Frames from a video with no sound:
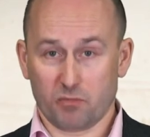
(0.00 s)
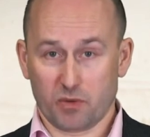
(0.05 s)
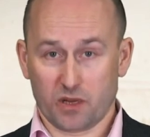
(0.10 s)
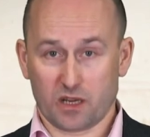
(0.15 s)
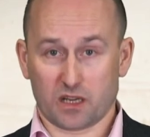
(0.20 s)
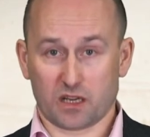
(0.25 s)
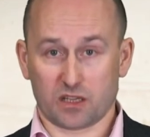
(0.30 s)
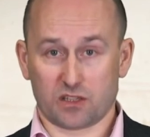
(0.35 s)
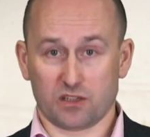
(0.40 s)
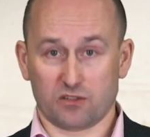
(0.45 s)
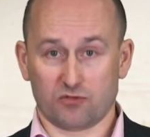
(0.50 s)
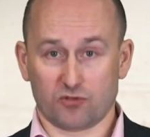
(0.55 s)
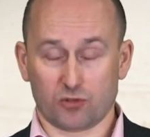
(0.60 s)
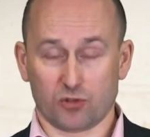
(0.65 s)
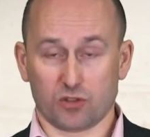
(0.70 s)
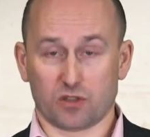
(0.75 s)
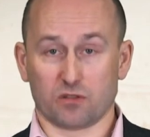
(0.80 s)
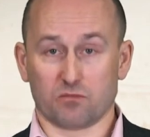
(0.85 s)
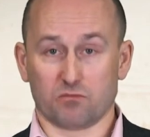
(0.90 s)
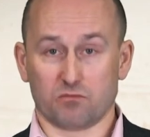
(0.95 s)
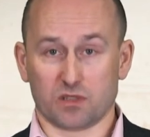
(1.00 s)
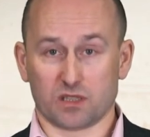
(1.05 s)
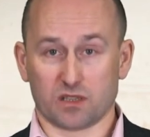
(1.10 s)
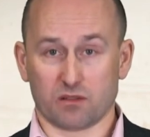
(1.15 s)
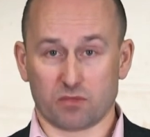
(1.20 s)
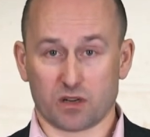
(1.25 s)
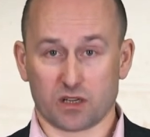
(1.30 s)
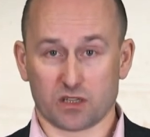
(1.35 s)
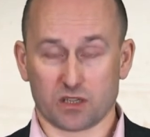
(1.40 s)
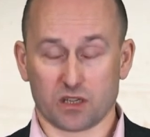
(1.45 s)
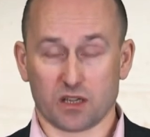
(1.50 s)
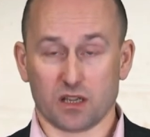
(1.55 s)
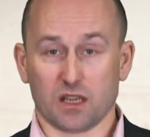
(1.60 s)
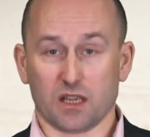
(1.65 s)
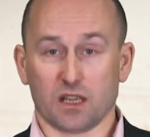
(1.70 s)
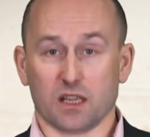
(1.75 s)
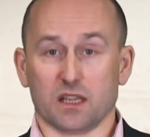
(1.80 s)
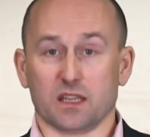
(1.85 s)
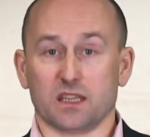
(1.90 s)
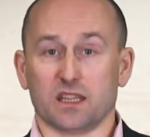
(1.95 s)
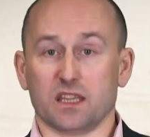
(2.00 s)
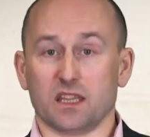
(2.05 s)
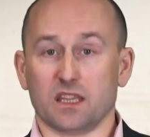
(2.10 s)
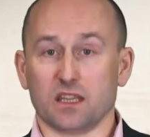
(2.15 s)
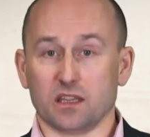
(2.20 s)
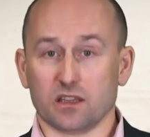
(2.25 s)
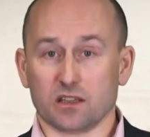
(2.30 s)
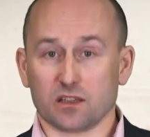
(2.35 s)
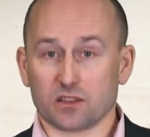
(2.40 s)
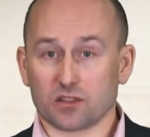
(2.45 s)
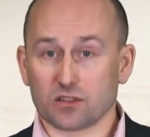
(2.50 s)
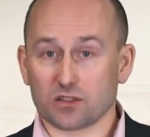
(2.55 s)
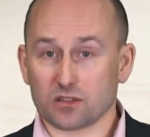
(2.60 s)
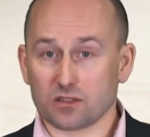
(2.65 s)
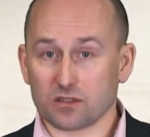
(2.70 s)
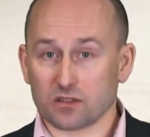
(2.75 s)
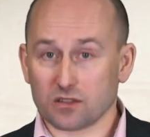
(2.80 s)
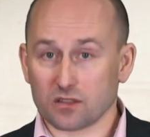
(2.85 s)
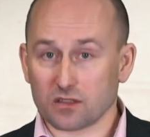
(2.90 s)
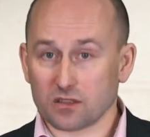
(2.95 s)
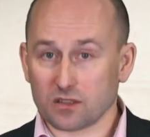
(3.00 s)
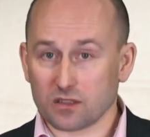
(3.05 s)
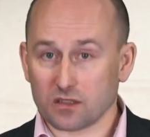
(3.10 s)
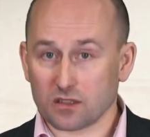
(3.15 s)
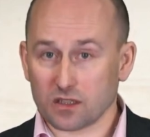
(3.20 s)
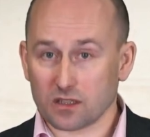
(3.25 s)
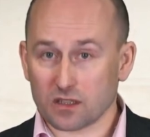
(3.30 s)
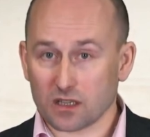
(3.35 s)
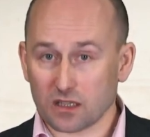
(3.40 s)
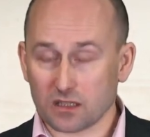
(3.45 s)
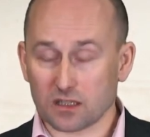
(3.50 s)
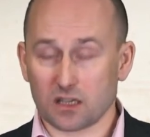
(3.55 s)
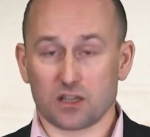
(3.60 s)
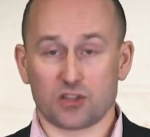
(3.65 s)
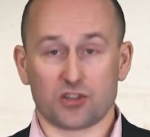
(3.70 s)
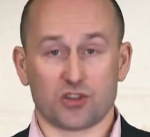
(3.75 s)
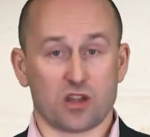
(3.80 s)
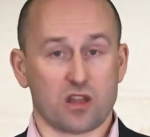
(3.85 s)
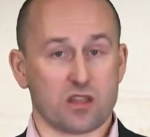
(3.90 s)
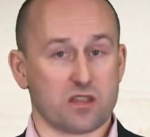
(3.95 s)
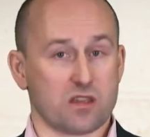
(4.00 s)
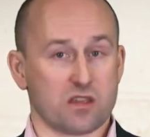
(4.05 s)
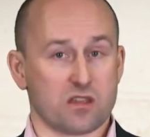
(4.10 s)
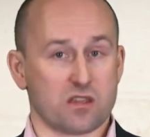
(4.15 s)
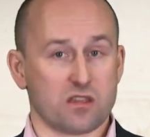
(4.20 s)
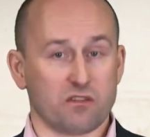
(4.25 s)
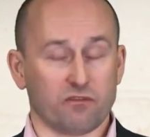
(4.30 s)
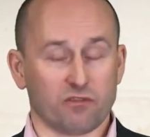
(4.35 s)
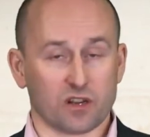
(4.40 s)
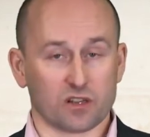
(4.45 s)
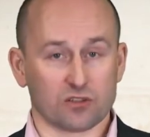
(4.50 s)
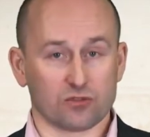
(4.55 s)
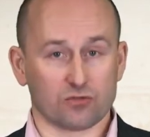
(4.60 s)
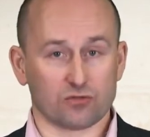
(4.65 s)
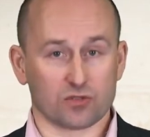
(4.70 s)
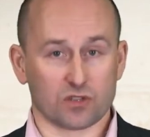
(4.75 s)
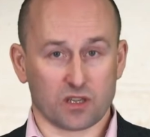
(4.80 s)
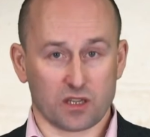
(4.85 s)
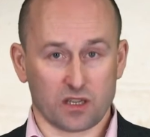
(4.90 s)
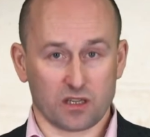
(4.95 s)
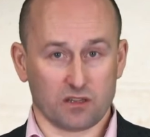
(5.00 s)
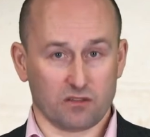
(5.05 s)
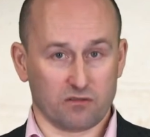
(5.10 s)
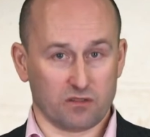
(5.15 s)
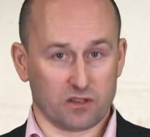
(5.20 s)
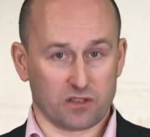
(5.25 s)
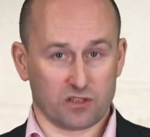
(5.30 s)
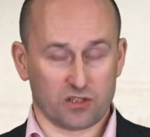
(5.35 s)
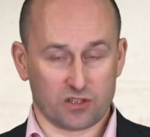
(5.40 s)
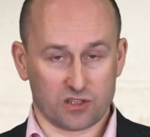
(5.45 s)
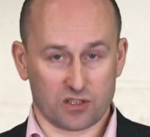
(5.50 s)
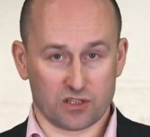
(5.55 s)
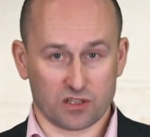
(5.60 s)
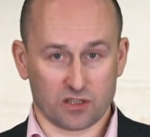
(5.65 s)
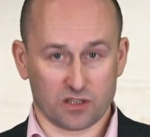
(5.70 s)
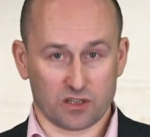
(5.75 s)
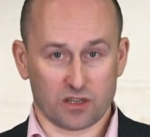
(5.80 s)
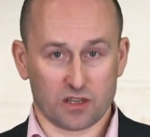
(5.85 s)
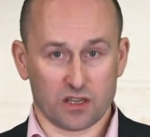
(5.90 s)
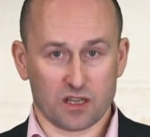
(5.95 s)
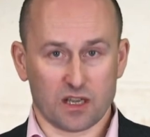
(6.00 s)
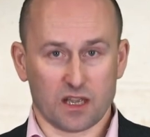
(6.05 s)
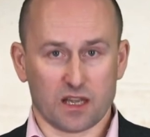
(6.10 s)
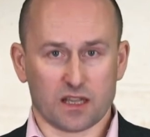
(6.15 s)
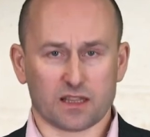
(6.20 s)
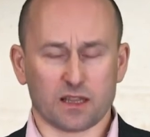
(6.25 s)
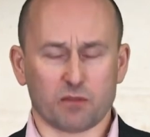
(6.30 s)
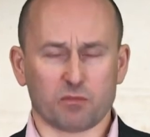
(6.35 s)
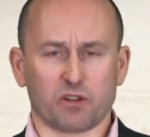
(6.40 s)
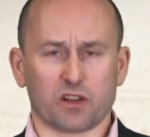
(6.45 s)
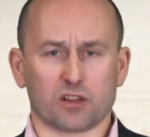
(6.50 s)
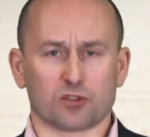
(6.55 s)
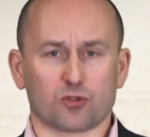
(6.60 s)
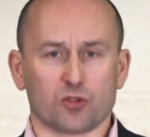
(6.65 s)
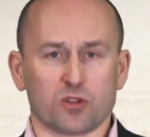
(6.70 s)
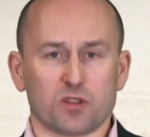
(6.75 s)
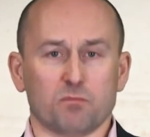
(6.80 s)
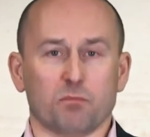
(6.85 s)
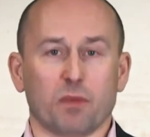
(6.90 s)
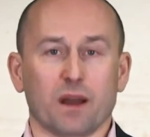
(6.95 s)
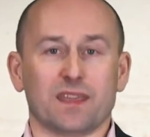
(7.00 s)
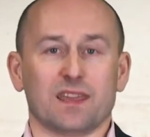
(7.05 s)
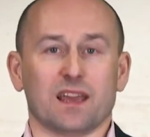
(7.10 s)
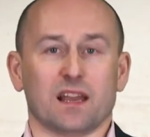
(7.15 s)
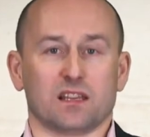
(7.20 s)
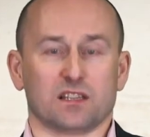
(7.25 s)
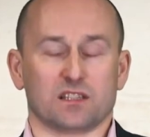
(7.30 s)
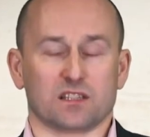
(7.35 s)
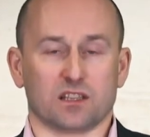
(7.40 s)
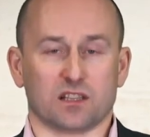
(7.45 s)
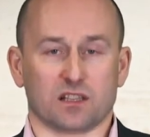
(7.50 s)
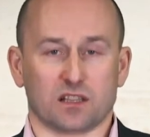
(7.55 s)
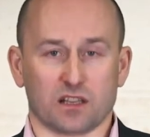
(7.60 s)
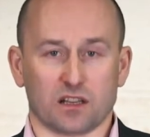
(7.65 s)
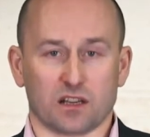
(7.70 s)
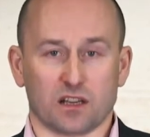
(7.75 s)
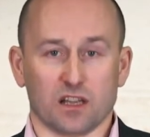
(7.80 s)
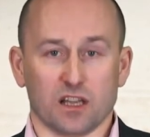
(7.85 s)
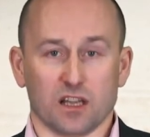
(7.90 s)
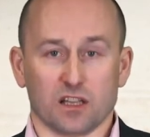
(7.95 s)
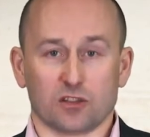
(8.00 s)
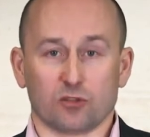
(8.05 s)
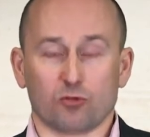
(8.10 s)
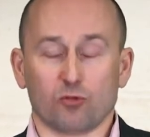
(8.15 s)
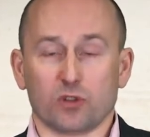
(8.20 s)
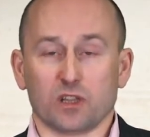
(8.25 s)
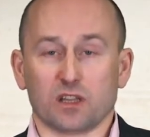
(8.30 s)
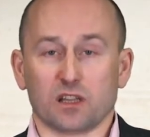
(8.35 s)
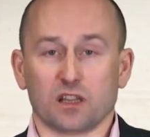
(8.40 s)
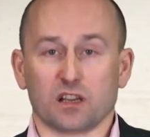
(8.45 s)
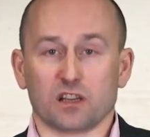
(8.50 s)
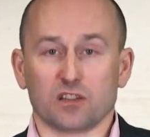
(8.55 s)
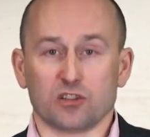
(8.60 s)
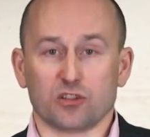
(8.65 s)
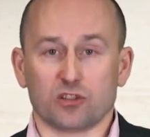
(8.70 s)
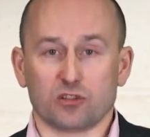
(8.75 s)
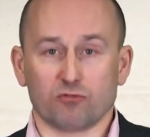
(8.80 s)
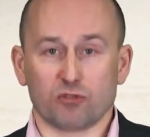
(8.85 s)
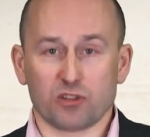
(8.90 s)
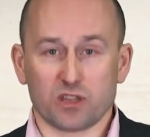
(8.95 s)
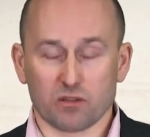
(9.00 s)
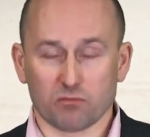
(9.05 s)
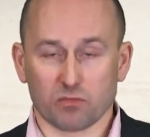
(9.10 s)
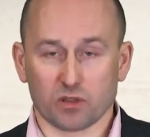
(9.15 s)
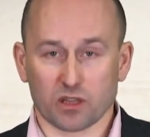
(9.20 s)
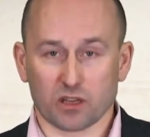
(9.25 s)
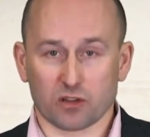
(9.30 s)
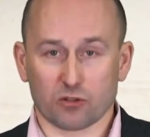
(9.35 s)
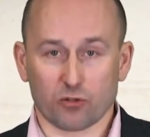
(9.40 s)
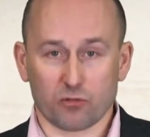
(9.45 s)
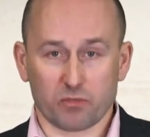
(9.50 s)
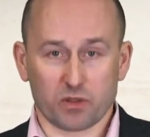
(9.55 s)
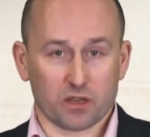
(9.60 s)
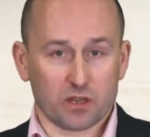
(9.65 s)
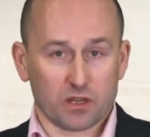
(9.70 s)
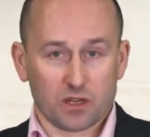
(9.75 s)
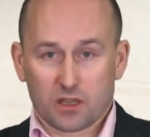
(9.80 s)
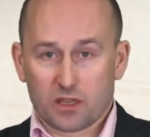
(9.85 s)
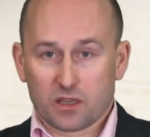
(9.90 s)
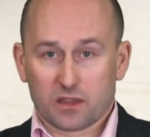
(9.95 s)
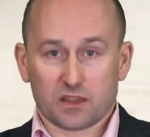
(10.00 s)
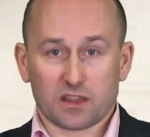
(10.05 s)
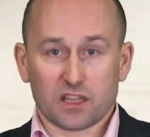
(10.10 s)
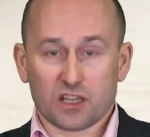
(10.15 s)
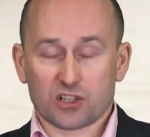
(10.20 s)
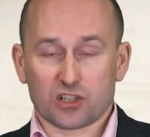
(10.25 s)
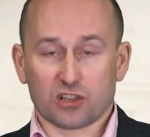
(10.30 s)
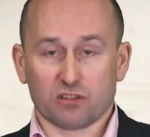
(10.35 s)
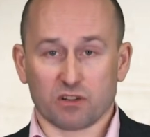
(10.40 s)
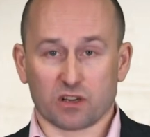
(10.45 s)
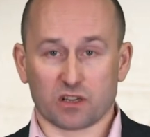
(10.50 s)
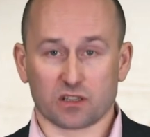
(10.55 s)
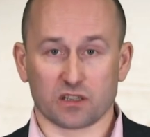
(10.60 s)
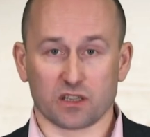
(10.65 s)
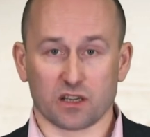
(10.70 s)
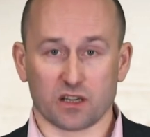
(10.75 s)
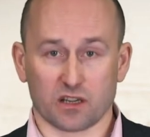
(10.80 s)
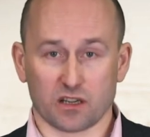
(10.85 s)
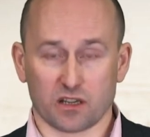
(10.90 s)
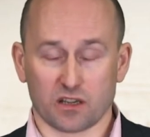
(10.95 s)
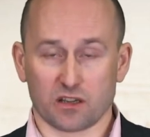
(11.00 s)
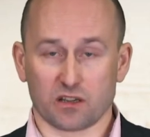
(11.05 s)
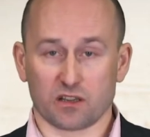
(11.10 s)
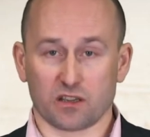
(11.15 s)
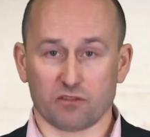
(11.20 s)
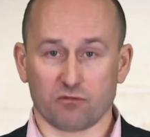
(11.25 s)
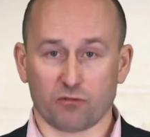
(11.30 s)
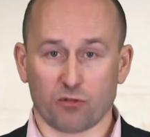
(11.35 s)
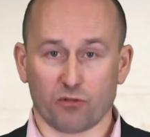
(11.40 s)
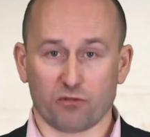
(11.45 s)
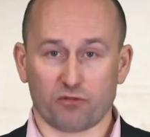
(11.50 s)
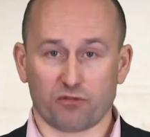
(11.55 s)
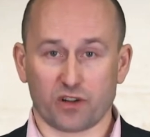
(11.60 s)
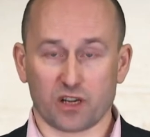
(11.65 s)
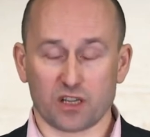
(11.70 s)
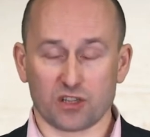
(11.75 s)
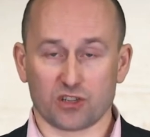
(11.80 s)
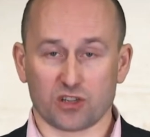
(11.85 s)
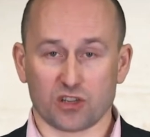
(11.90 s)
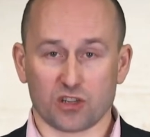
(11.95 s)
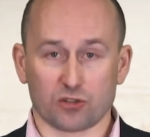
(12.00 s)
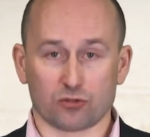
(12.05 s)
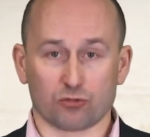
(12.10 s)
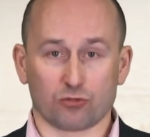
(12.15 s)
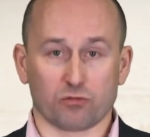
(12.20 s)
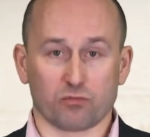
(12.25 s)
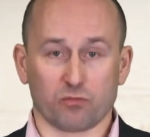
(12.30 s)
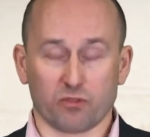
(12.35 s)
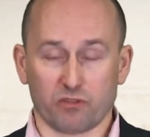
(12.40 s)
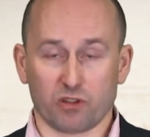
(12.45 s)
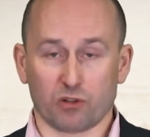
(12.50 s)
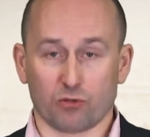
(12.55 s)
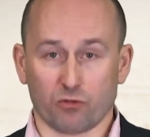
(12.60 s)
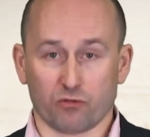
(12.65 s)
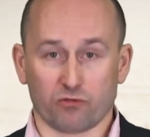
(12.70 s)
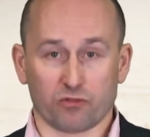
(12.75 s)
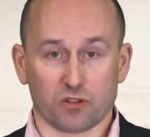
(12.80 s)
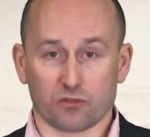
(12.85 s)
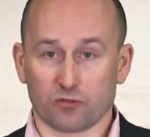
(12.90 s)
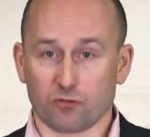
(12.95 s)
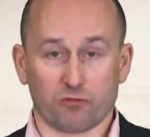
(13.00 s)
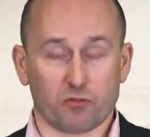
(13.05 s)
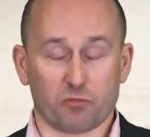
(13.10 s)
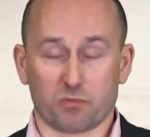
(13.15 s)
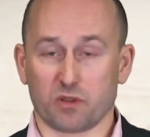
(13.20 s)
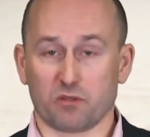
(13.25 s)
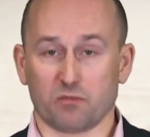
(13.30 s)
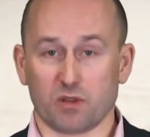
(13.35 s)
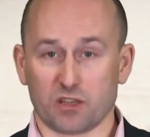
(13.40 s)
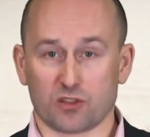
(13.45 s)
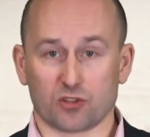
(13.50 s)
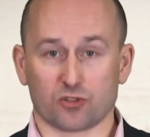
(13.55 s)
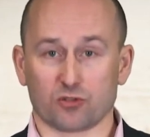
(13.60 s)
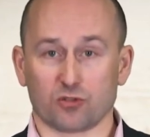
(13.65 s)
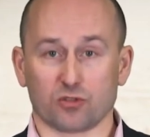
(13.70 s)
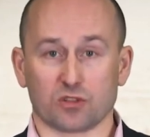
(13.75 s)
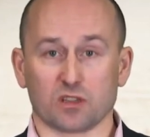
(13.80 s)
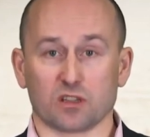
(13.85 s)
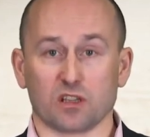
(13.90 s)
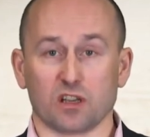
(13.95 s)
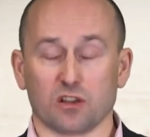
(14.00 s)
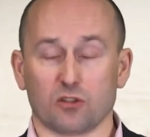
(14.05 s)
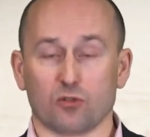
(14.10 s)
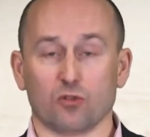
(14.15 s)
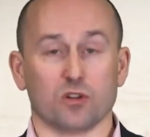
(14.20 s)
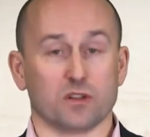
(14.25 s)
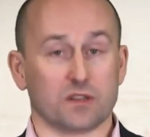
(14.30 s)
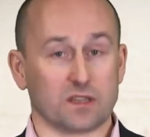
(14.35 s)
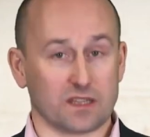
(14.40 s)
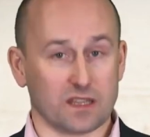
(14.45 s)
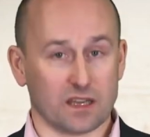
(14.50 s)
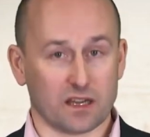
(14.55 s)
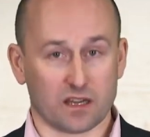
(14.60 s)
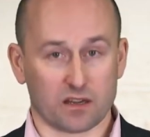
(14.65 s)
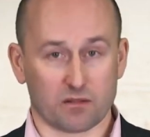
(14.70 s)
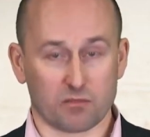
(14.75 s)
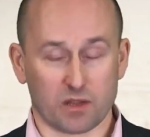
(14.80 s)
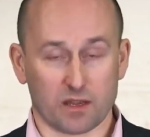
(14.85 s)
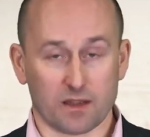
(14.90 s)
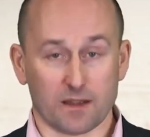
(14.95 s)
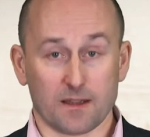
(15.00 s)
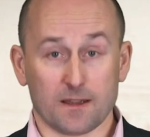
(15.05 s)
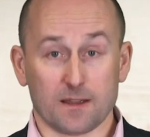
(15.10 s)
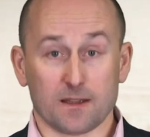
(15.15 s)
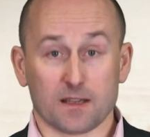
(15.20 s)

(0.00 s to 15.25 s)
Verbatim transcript: и прекратить все это безобразие. Ни англичане, ни французы этого не сделали. Нам говорят, что они боялись Гитлера. Так у Гитлера ничего не было, кроме нашивок на его френче и штурмовиков. Но вы понимаете, что это далеко не армия.